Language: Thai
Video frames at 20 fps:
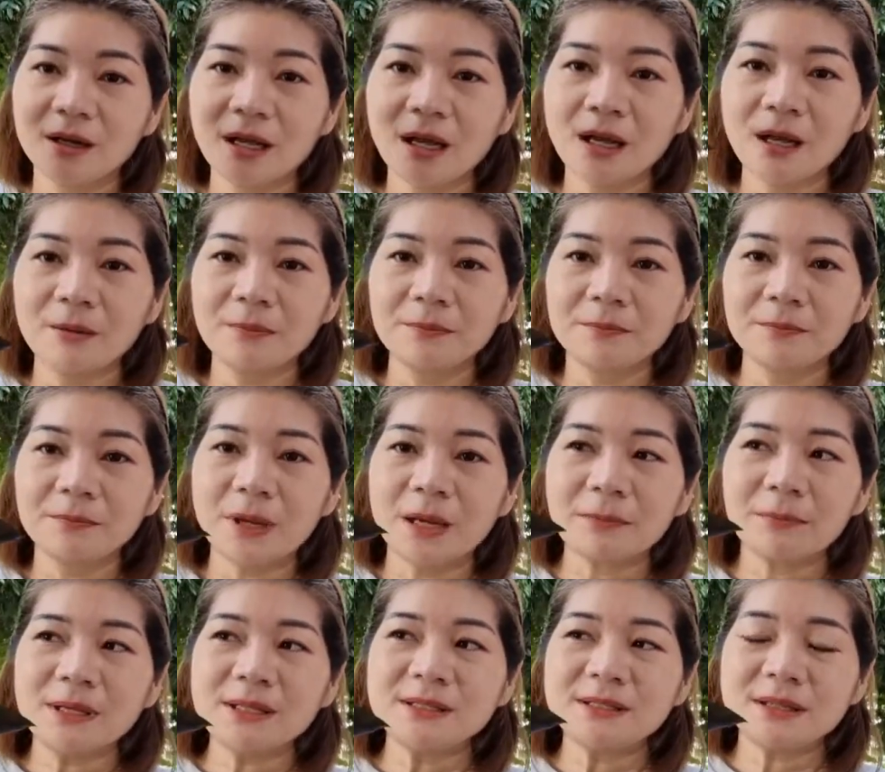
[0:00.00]
ถ้าแบล็
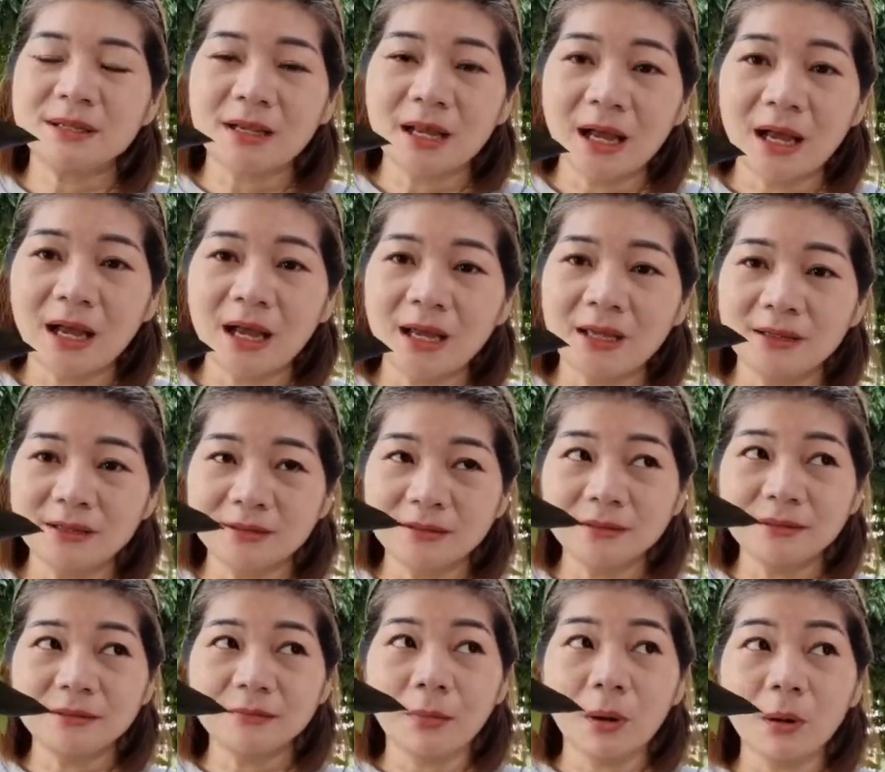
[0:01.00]
กเมจิกกาย
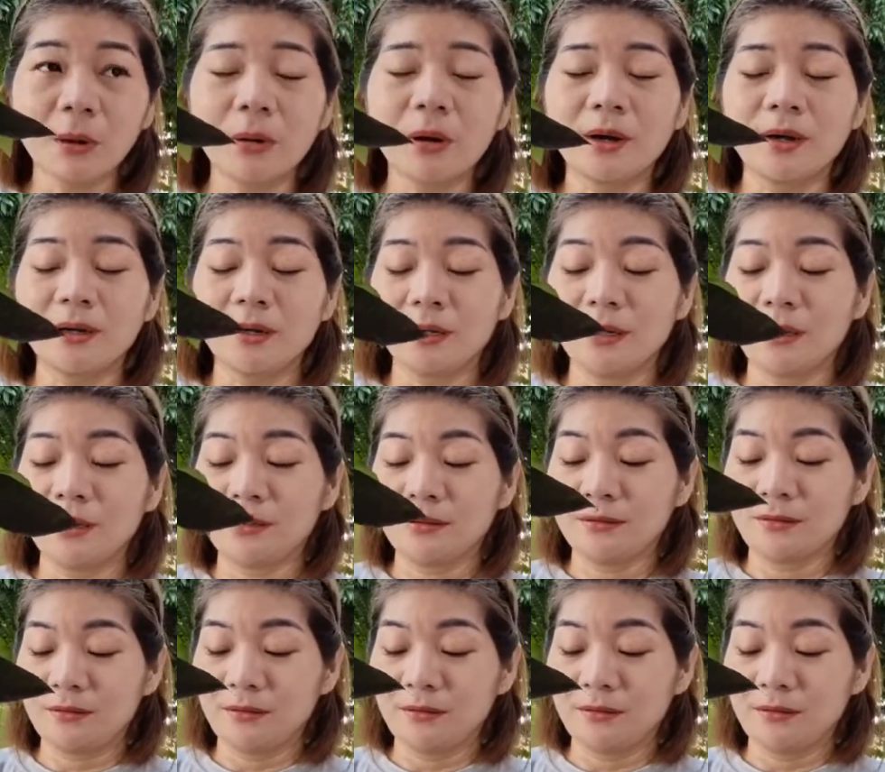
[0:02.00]
คือบอลนะคะ